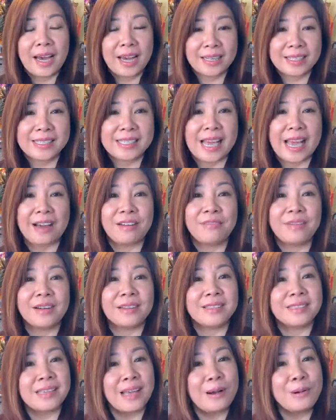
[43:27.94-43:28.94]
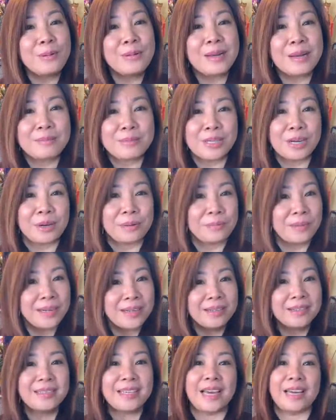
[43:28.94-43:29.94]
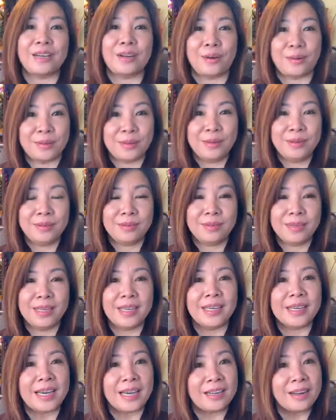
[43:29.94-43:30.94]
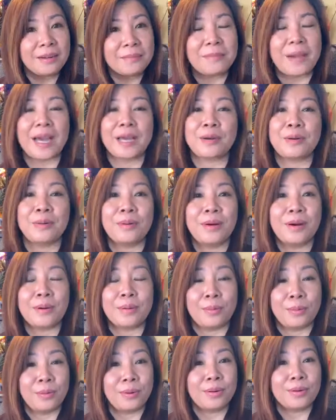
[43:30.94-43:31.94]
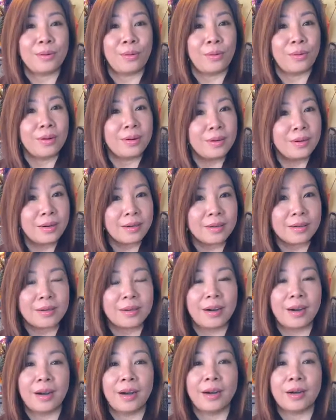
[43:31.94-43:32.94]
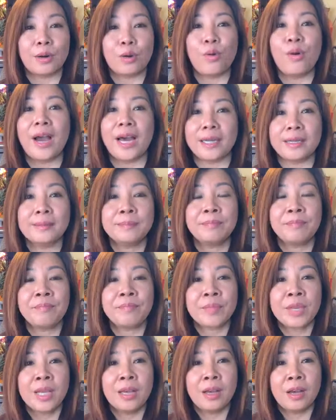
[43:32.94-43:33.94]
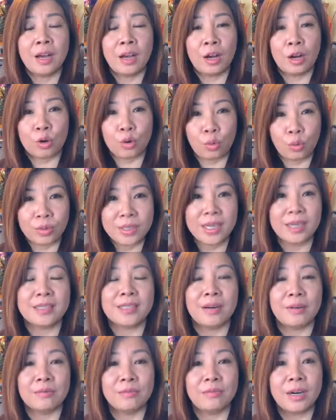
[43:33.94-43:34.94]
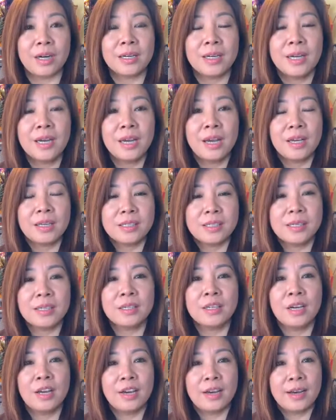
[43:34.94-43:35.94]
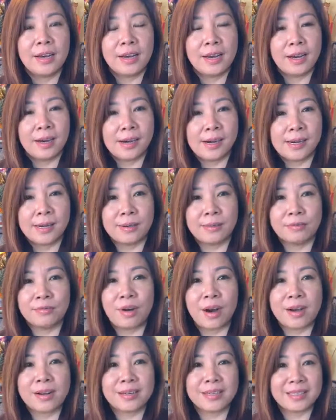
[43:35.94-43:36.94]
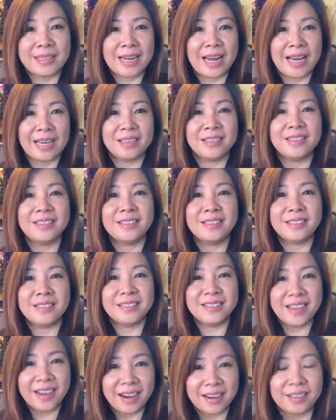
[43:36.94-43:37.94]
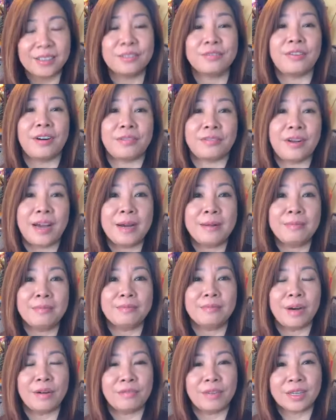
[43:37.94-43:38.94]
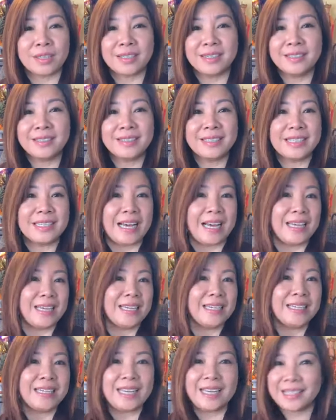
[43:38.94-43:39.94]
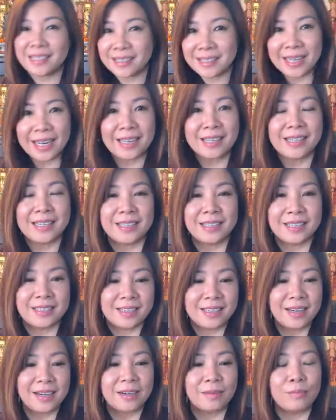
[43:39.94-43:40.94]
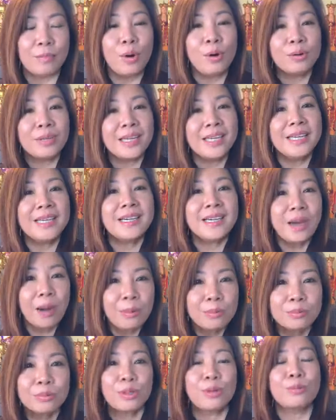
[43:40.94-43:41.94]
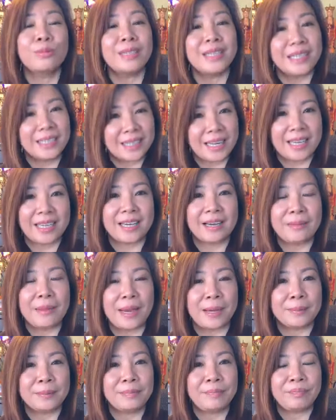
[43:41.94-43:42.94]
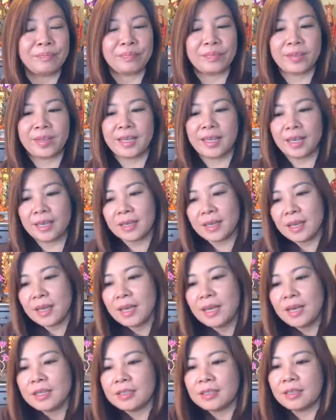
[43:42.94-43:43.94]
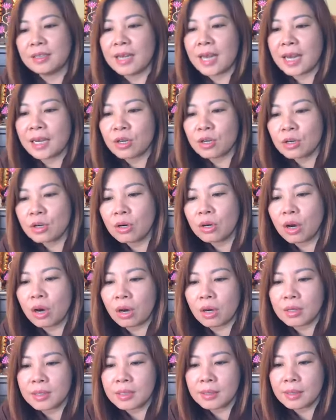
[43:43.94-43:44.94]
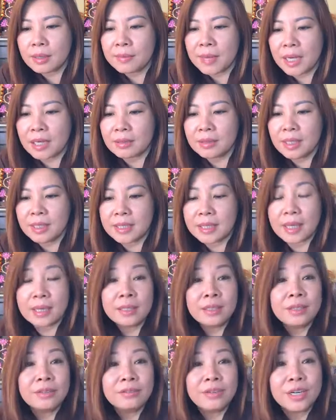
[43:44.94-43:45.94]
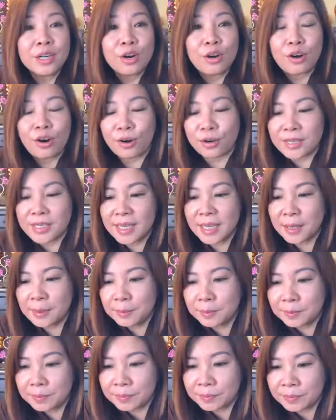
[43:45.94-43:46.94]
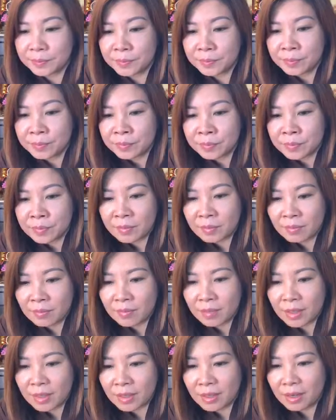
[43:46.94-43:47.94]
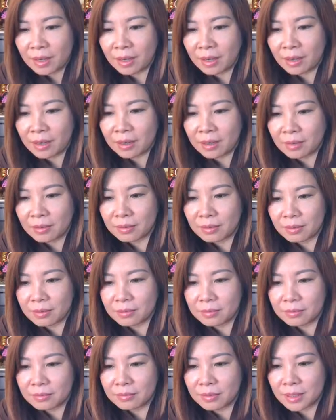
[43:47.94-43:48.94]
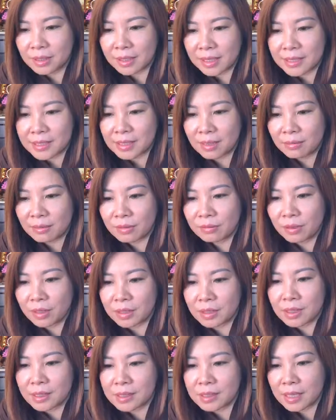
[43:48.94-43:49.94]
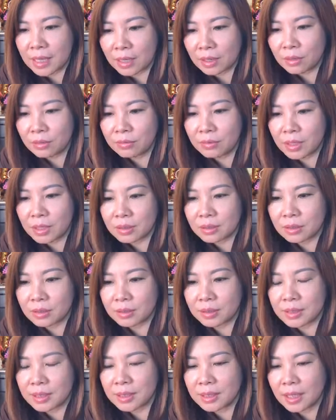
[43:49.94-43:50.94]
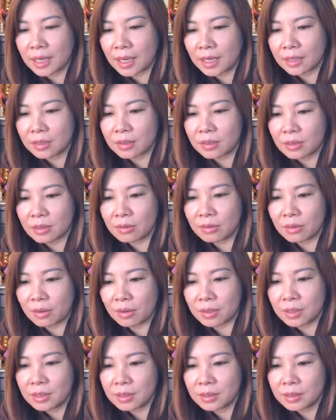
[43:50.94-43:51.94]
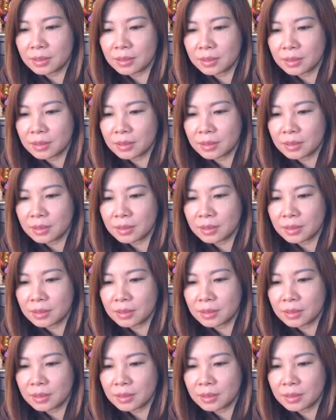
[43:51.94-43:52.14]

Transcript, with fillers: anh xã vân 6 năm trời mới đứng dậy nổi vì cái thất bại của của của à, của ảnh Ờ, của vợ chồng vân nhưng uh, vân lại nhờ được phật pháp mà vân đứng dậy ngay tức khắc liền nhờ bố thí không tốn tiền này các bạn ok rồi ai có câu hỏi các bạn có thể nhắn cho vân câu hỏi nhé à, vân đã xong cái phần chia sẻ của vân rồi thì ai có câu hỏi